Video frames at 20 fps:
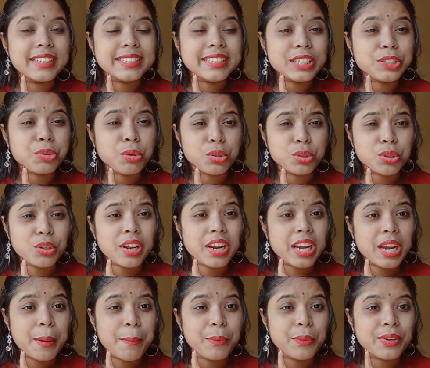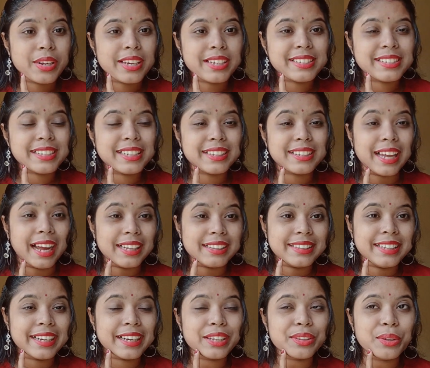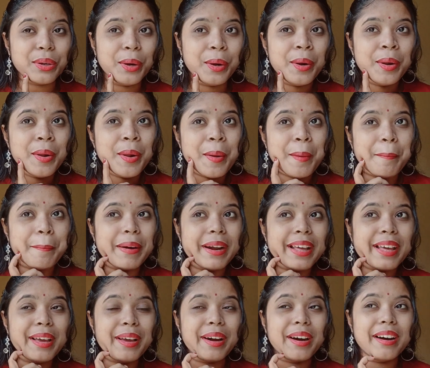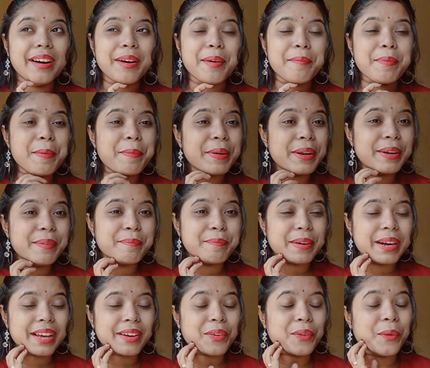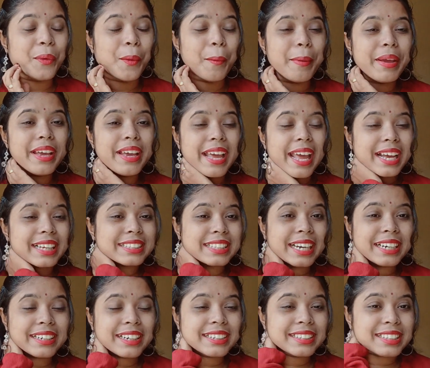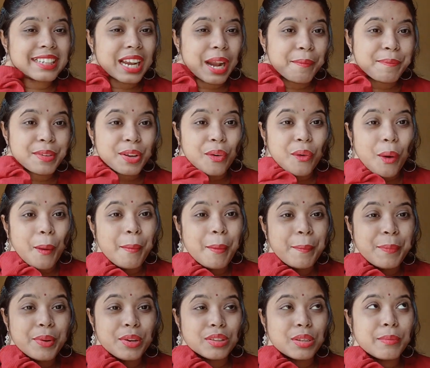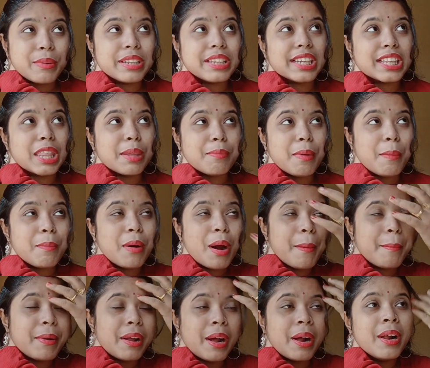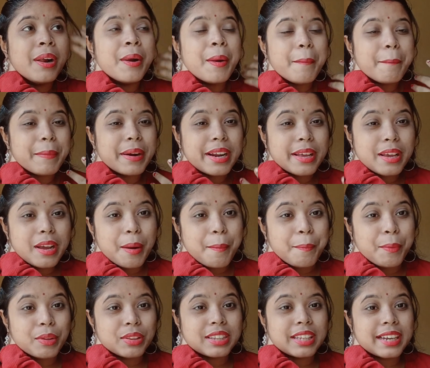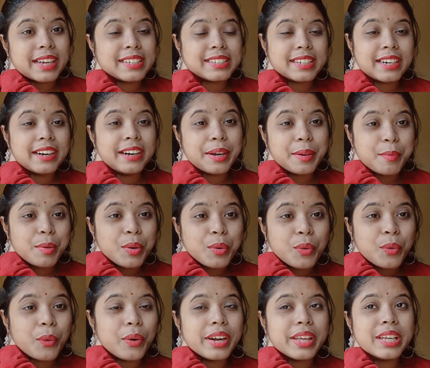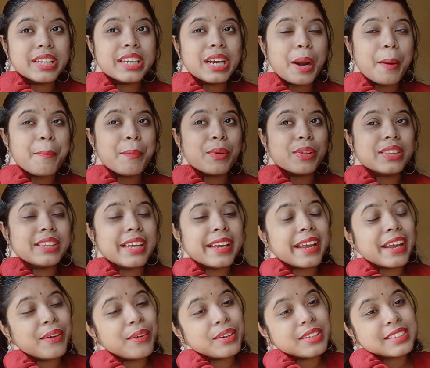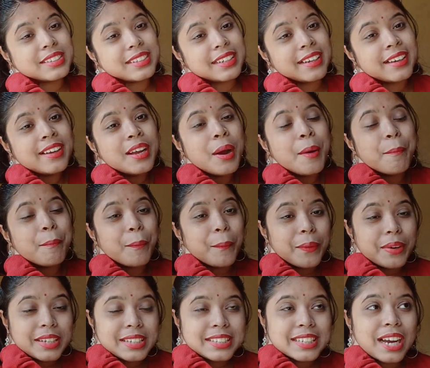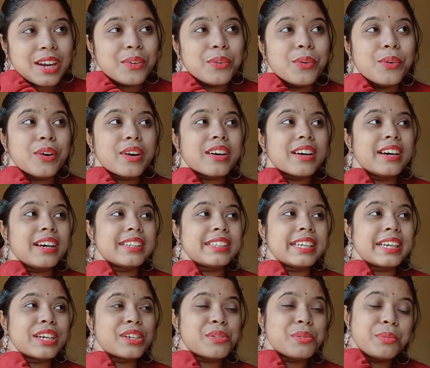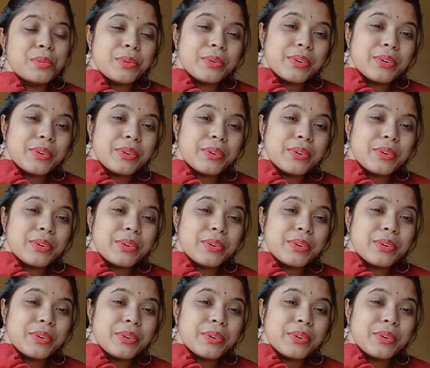যে ছোট ছোট ক্লিপ উঠে এসছে তার থেকে তো মানে বিভিন্ন মানে খুবই এক্সাইটেড ছিলাম যে কবে প্রিয়তমা দেখতে পাবো আমরা মানে প্রত্যেকে যারা রিভিউ করি তারা প্রত্যেকেই হচ্ছে পরিচালক থেকে শুরু